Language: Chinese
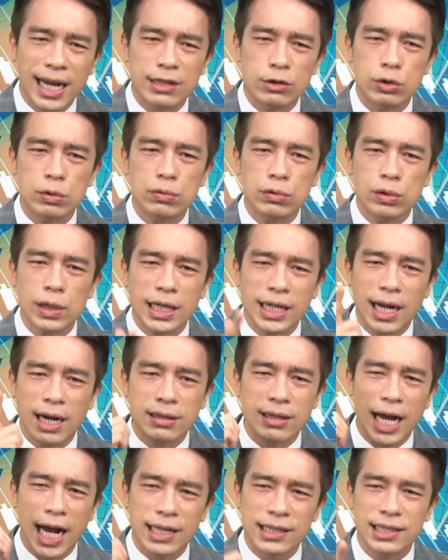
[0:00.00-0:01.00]
感度最
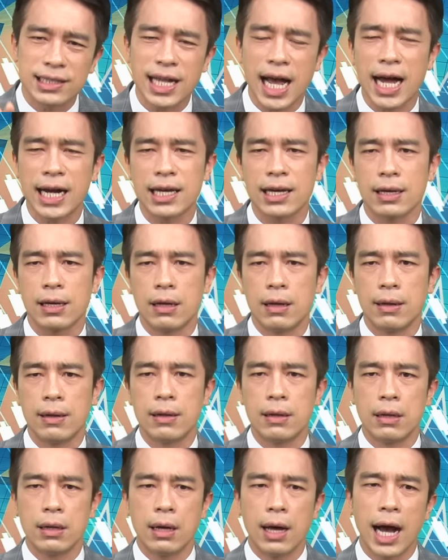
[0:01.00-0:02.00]
高的还是哪里？
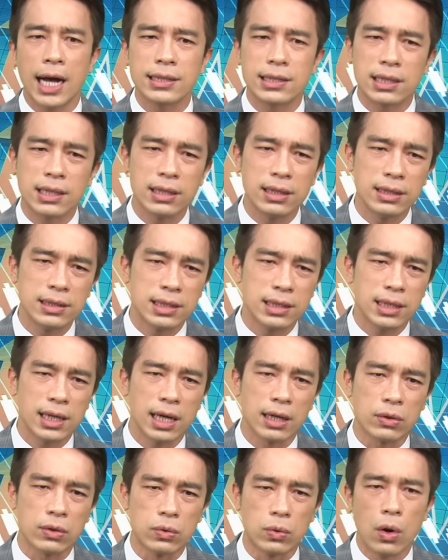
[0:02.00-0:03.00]
还是科技
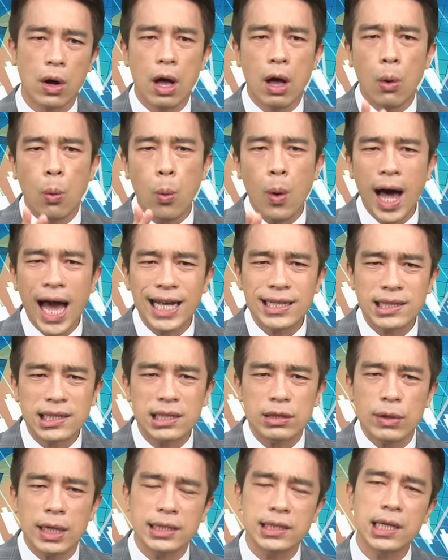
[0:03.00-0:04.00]
类股。外
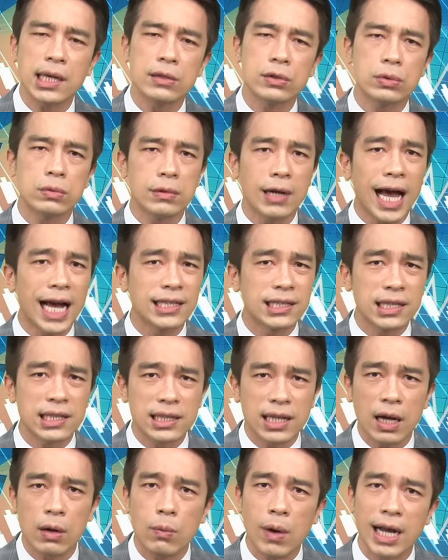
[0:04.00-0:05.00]
资会撤出来，今
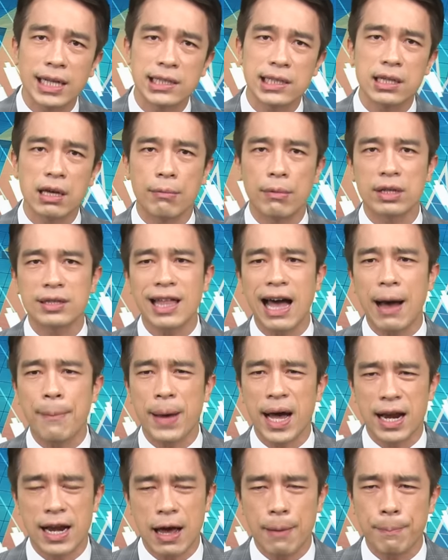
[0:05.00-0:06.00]
天外资有没有大
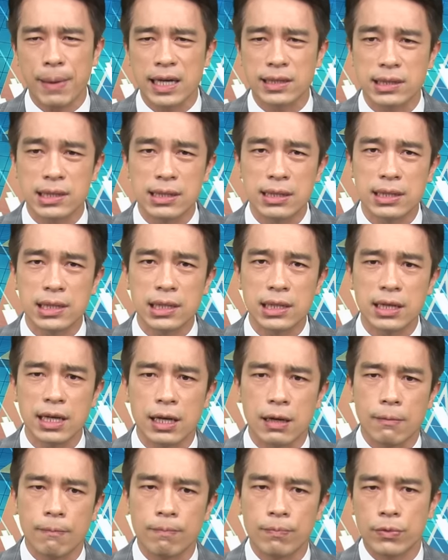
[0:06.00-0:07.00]
卖两百四十四
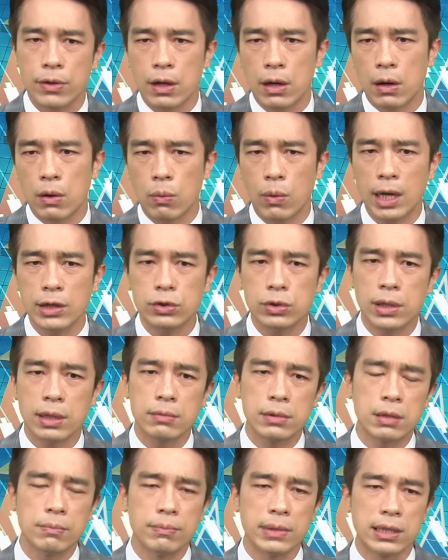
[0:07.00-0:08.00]
亿？完
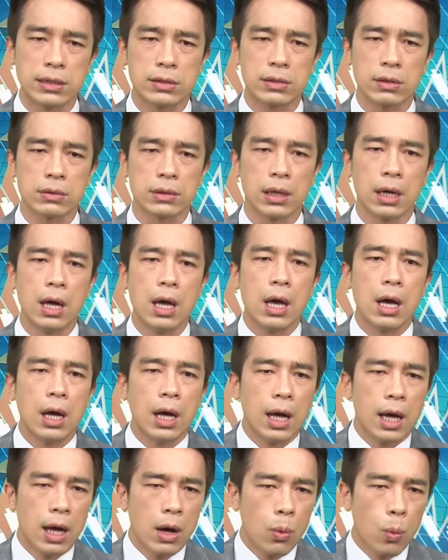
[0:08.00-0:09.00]
全是命中的。
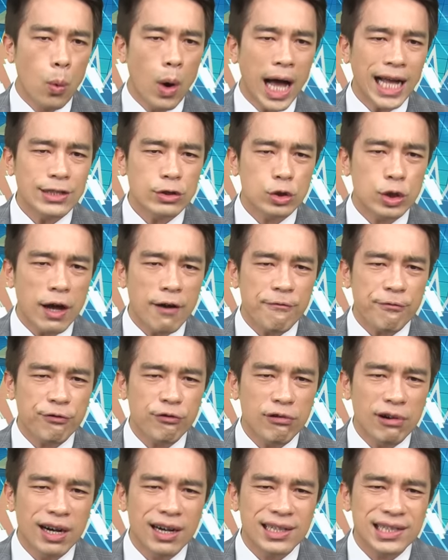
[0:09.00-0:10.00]
完全
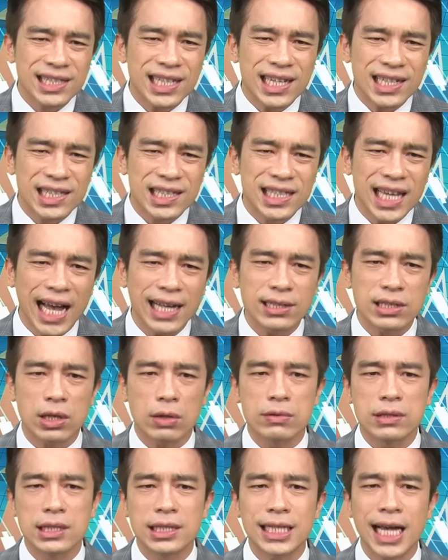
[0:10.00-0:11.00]
符合这三
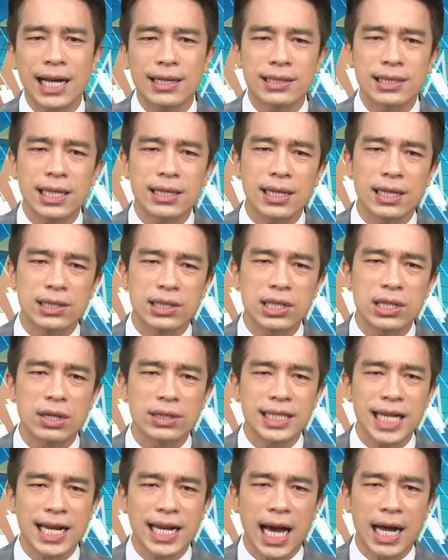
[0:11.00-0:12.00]
种象征的只有
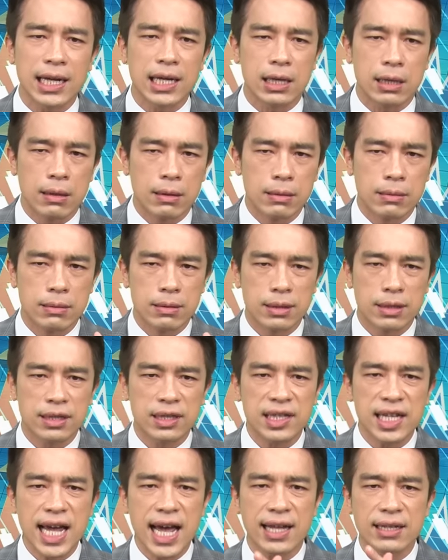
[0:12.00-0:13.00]
在哪里？
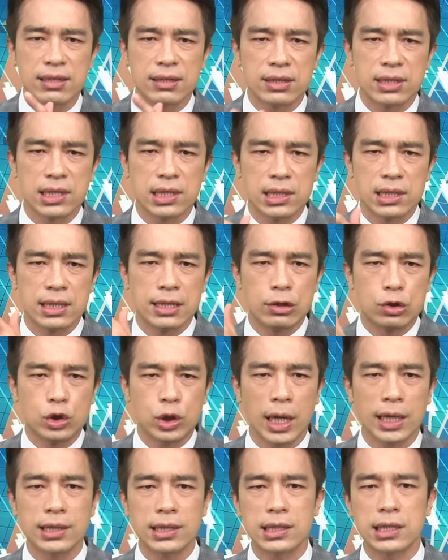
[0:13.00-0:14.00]
电子
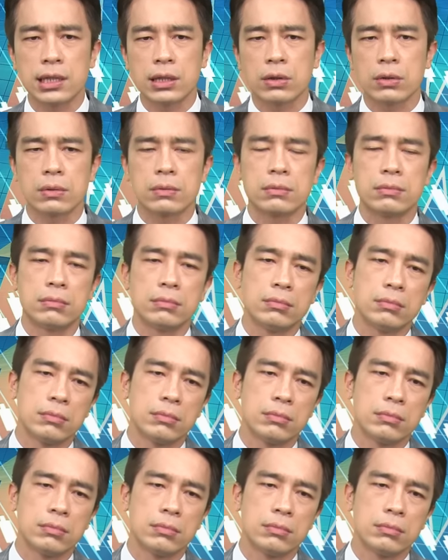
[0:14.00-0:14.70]
全指股。